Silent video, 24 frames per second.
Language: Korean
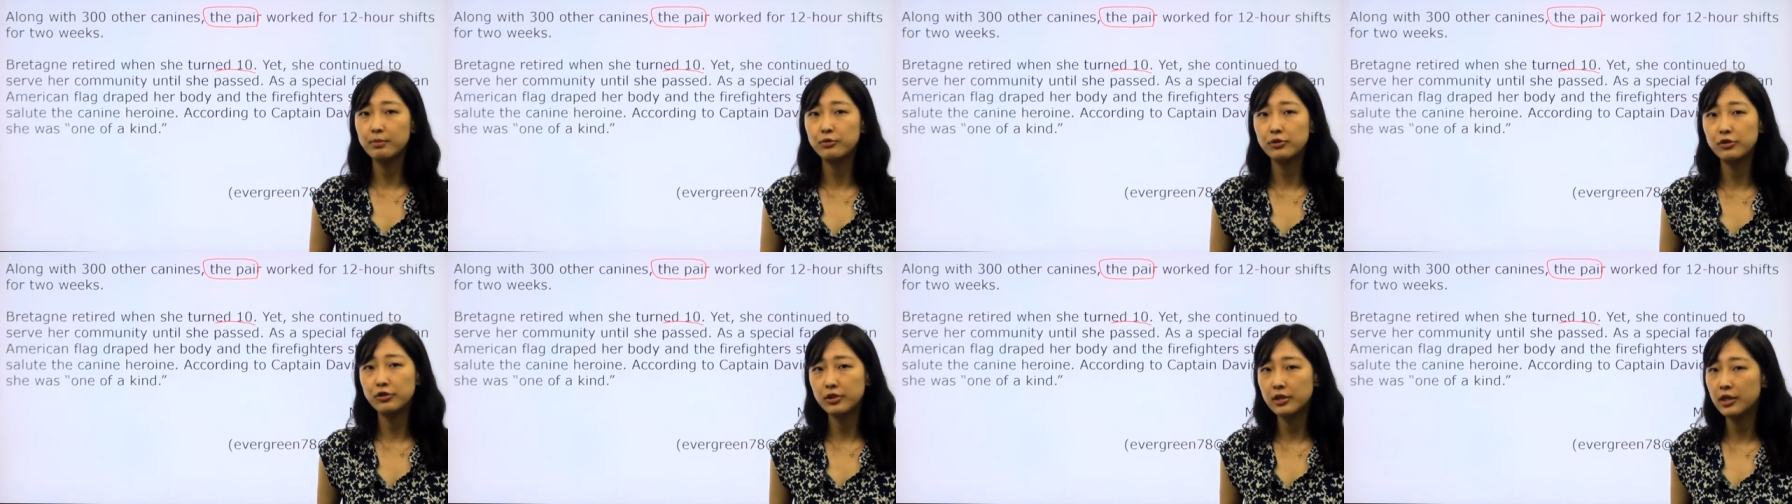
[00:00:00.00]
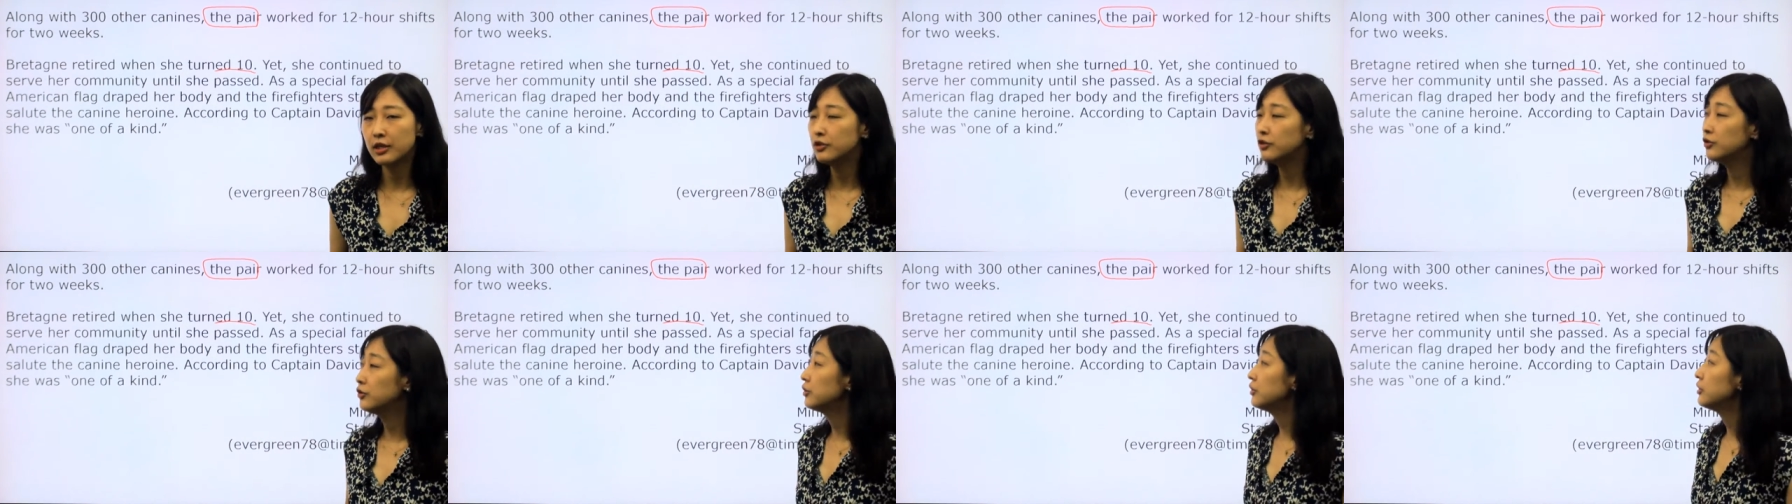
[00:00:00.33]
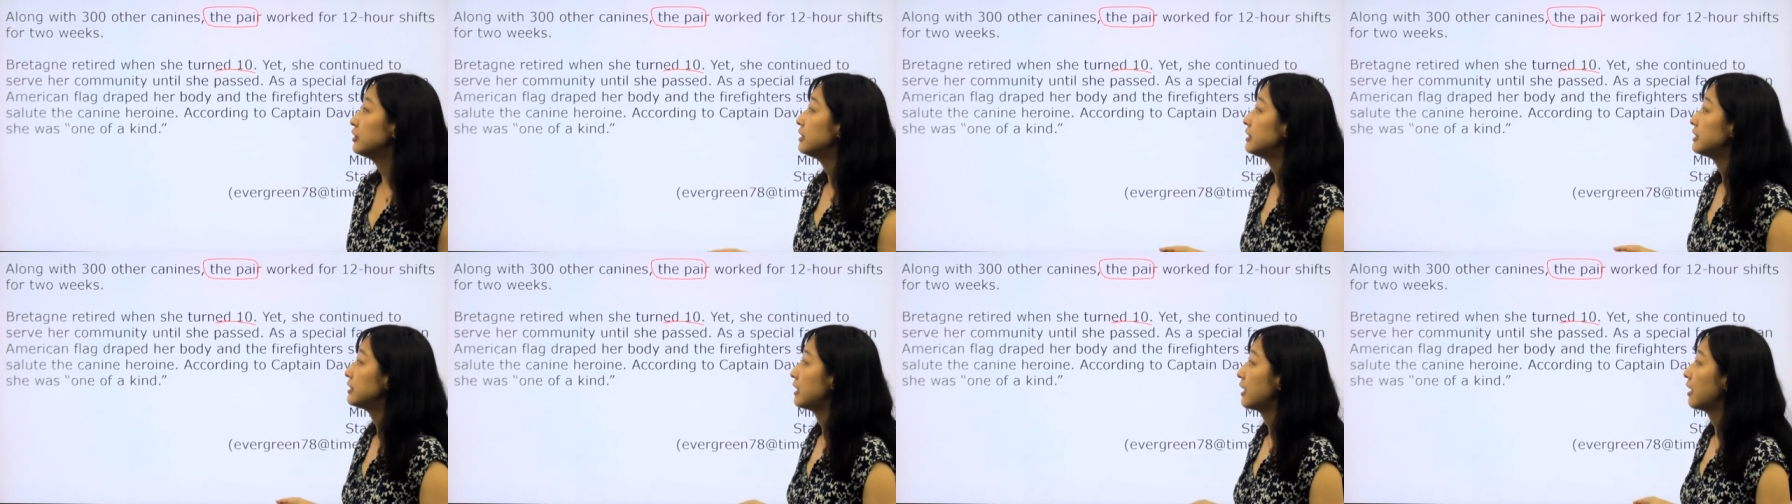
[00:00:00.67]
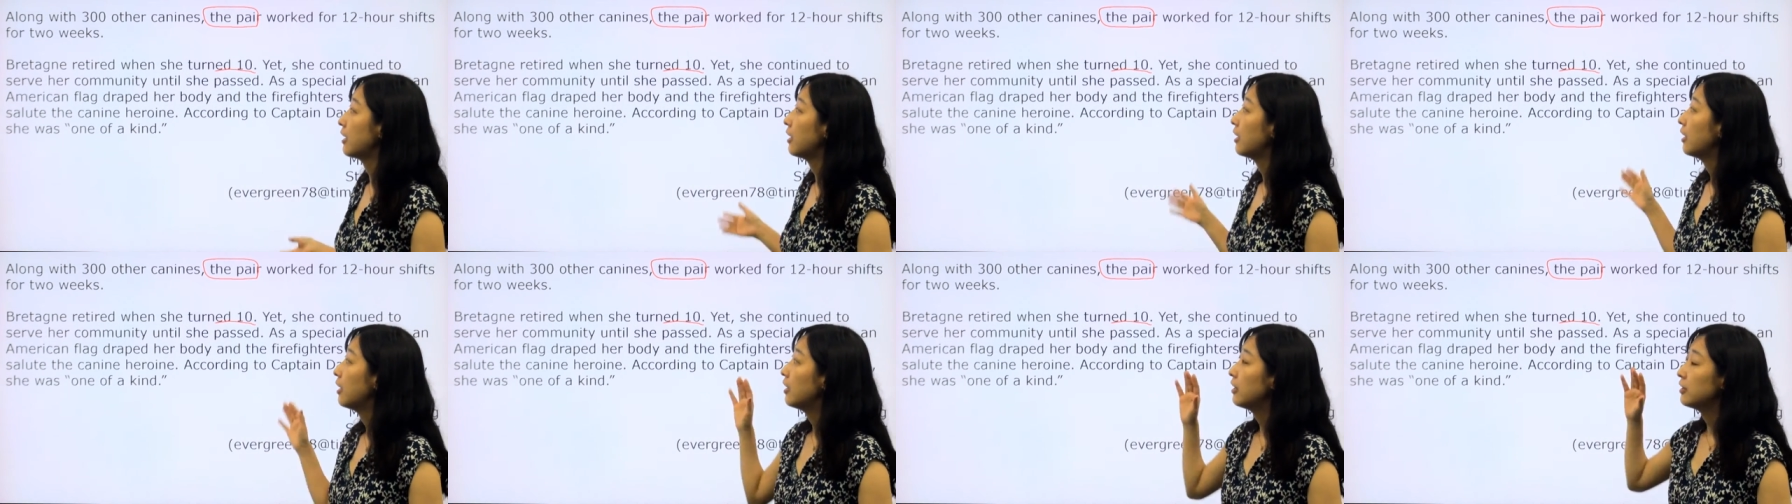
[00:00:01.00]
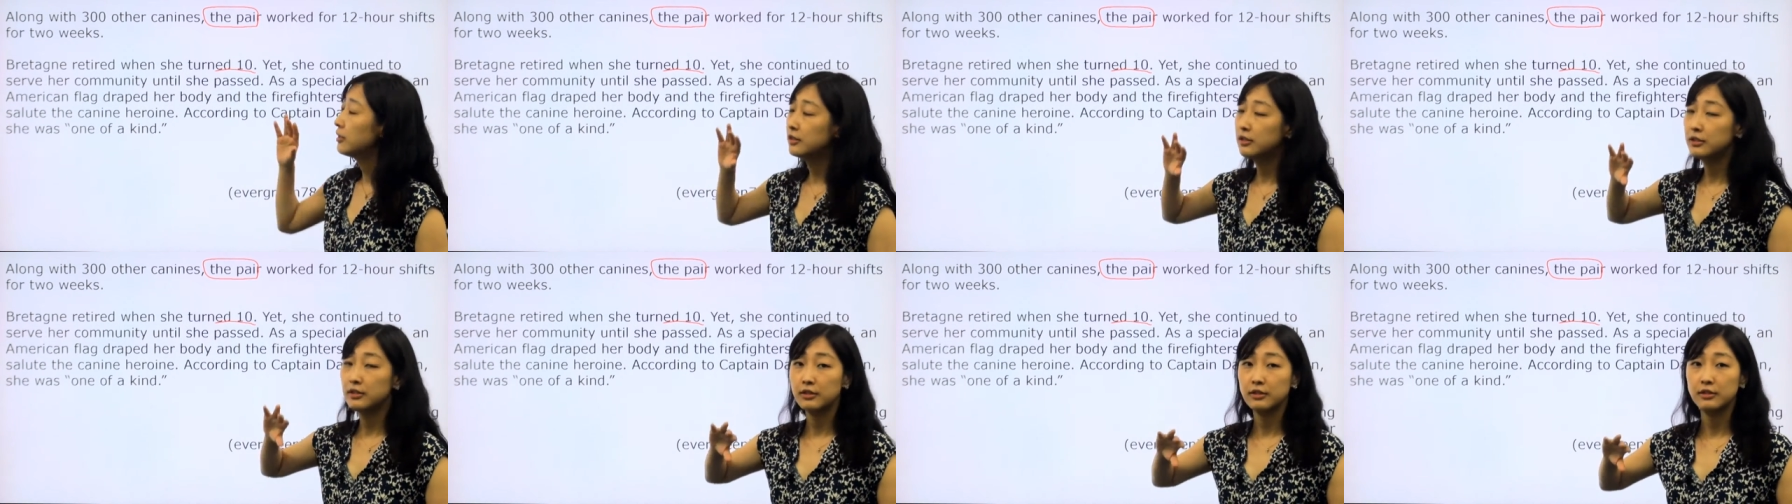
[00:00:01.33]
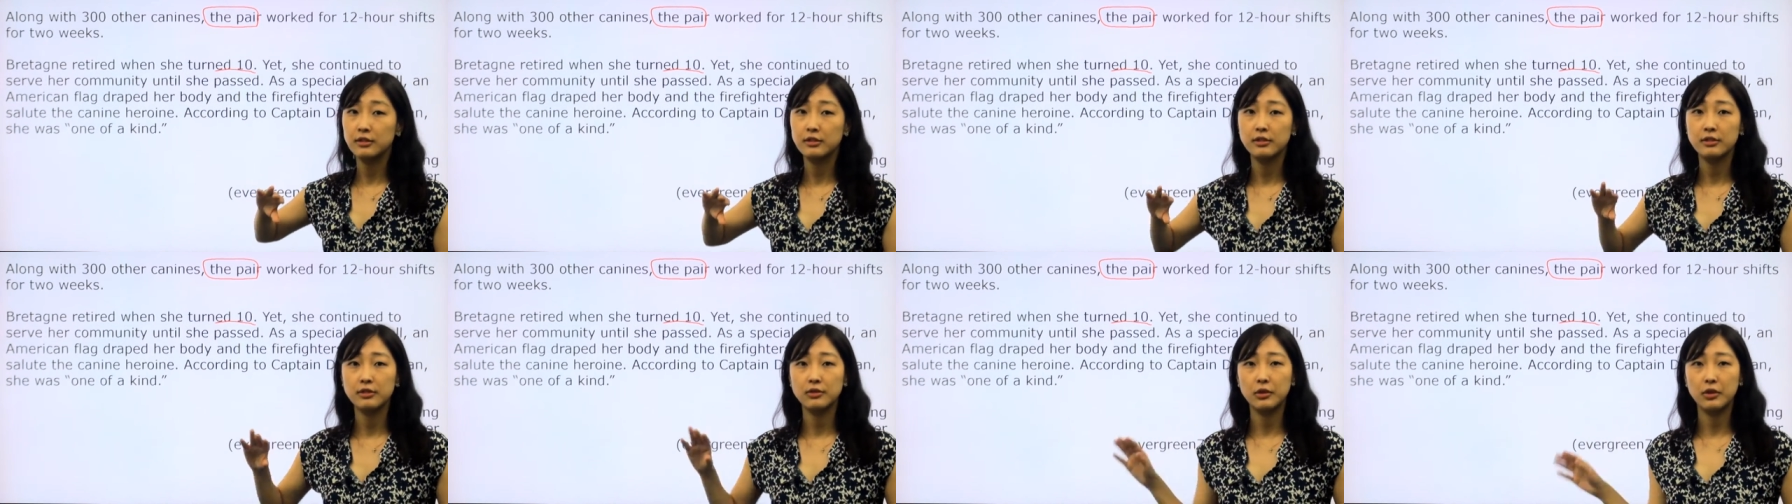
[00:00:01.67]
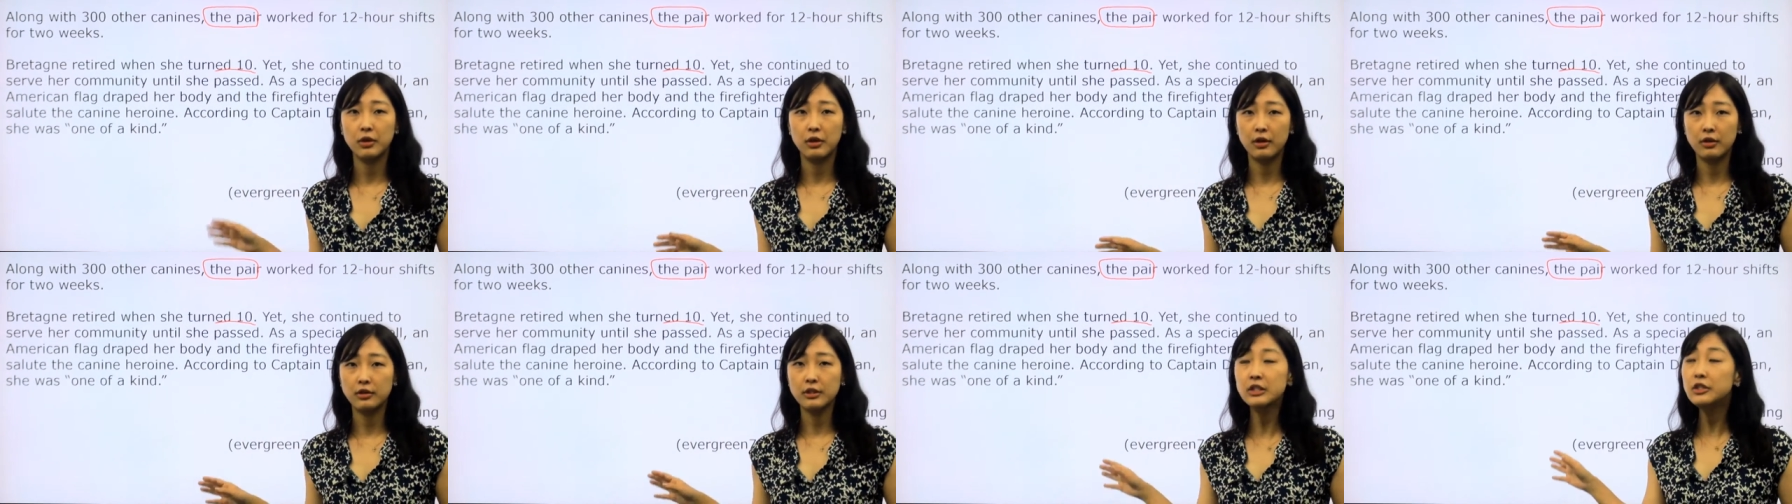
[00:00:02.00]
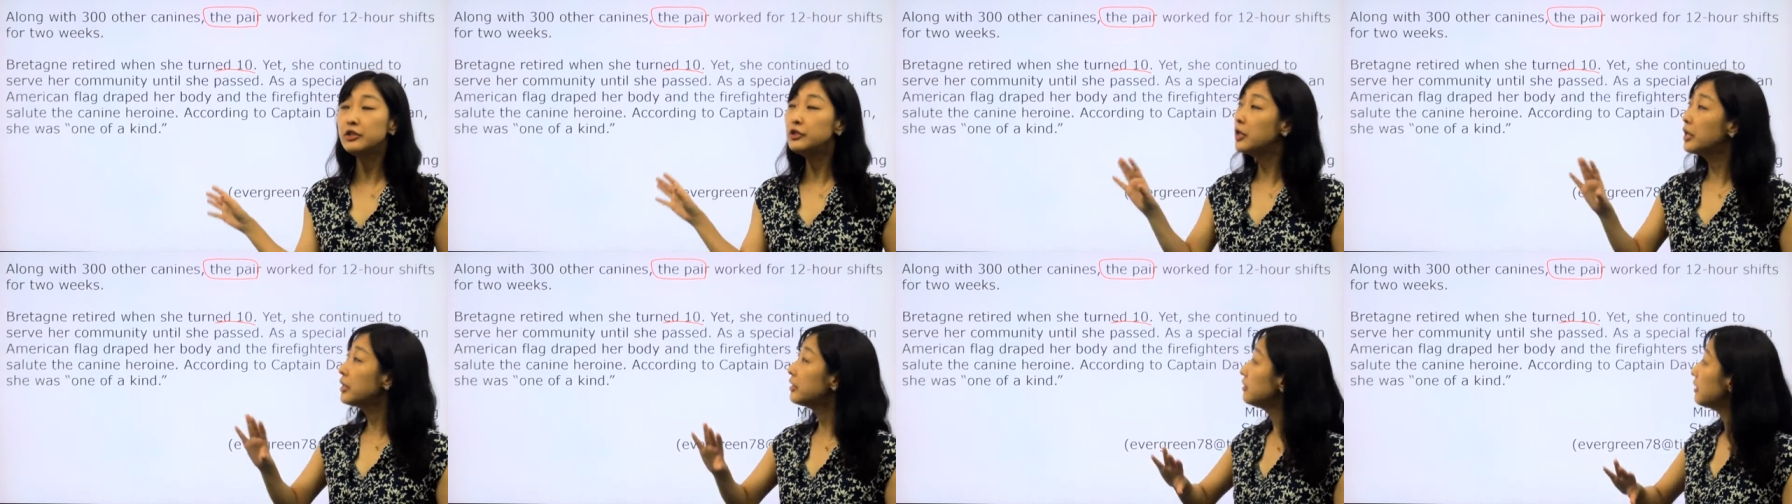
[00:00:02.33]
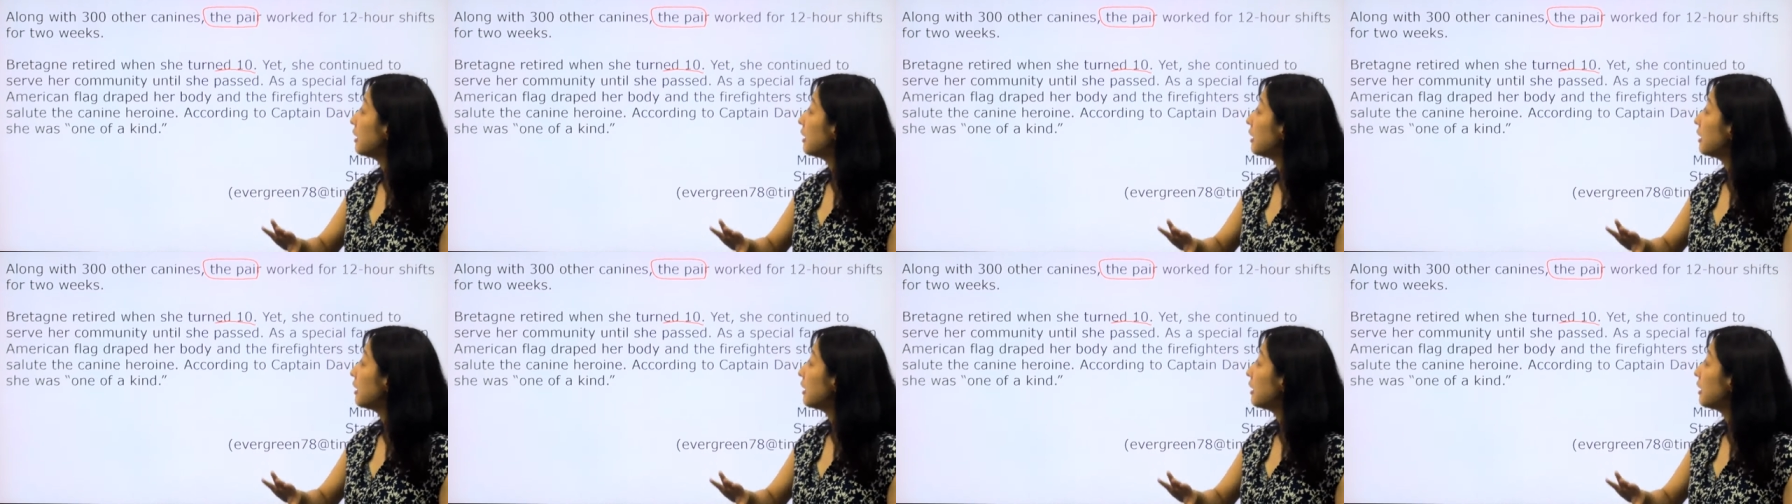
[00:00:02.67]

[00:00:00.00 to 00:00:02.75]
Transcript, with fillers: 브루타뉴는 이제 그 은퇴를